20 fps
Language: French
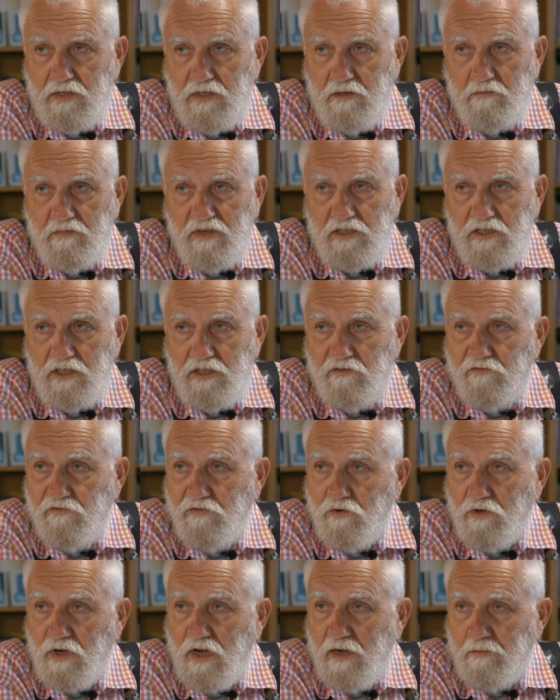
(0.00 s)
Il m'a dit, il
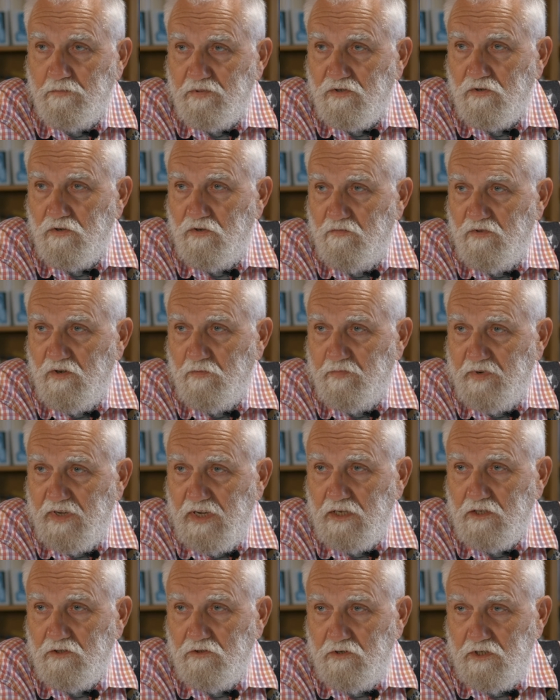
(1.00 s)
faut absolument
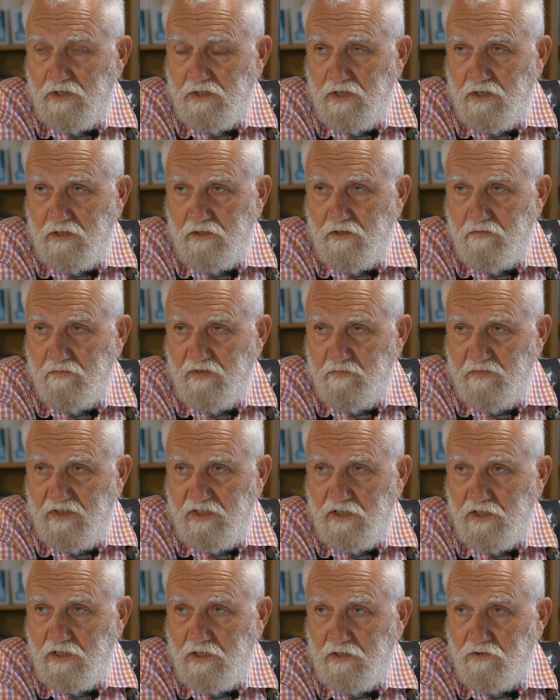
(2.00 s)
pas que tu essayes de
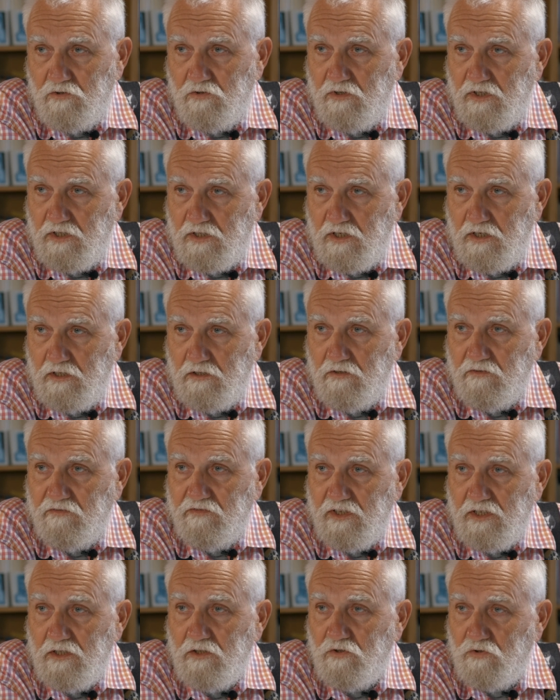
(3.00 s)
m'imiter, tu essayes de
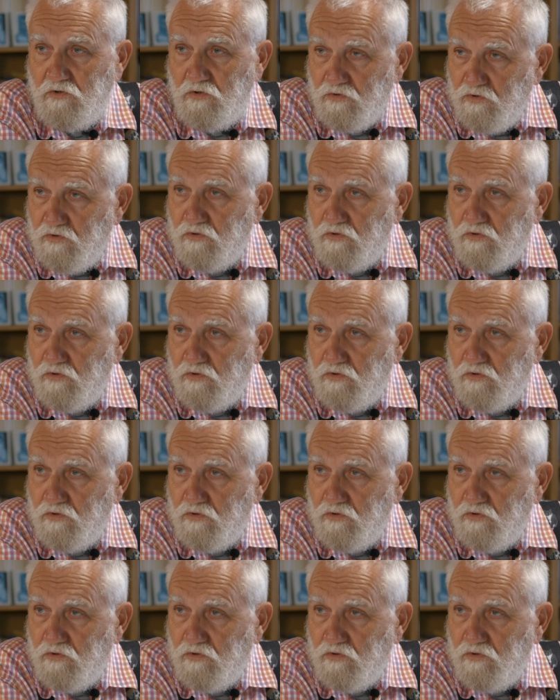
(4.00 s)
faire ton